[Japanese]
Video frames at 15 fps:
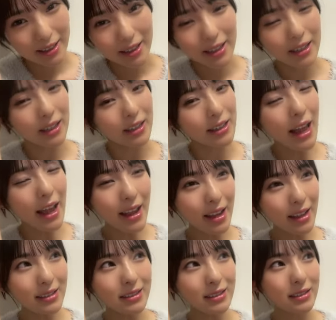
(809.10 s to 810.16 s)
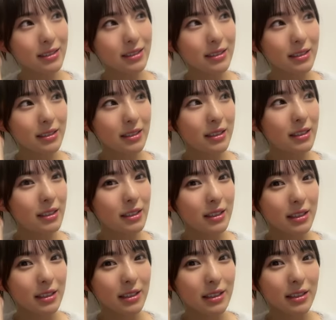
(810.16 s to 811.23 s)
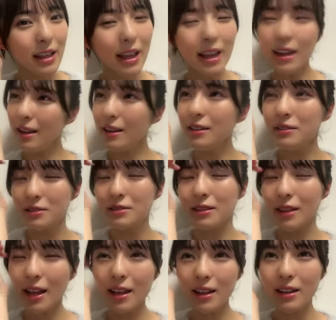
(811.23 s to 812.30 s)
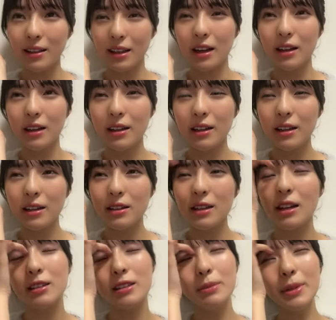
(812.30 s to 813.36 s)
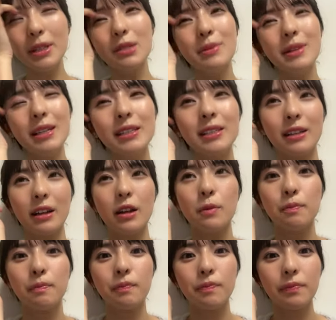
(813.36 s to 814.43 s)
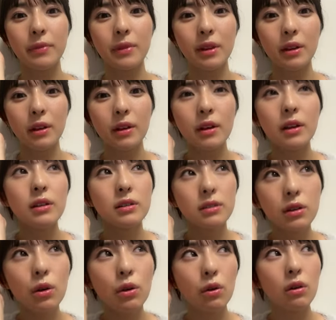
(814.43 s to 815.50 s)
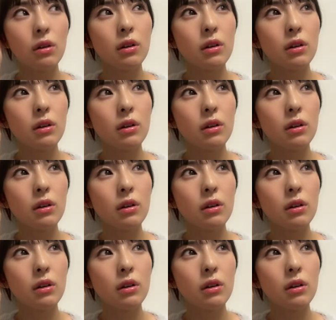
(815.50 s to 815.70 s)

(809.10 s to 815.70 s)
いやなんか大変大変、大変だったなんかつめつめでしたねそう